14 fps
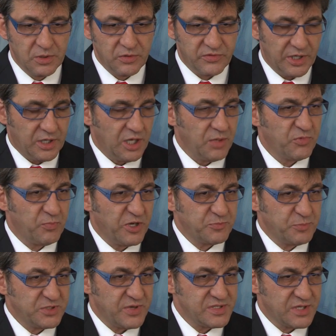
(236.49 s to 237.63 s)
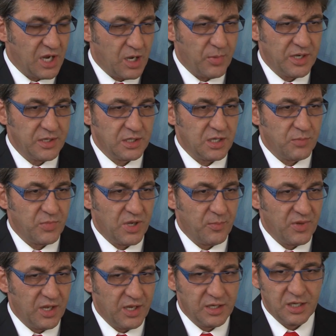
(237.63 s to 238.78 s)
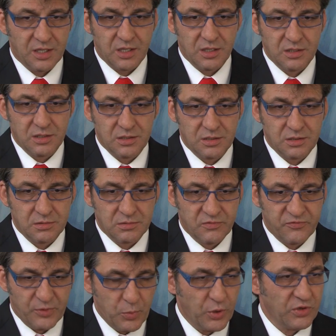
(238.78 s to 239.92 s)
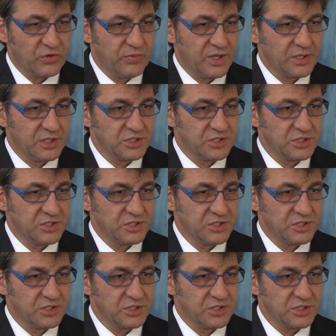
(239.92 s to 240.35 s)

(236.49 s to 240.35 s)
zeitlebens beispielsweise gearbeitet haben, haben endlich äh, Vermögenswerte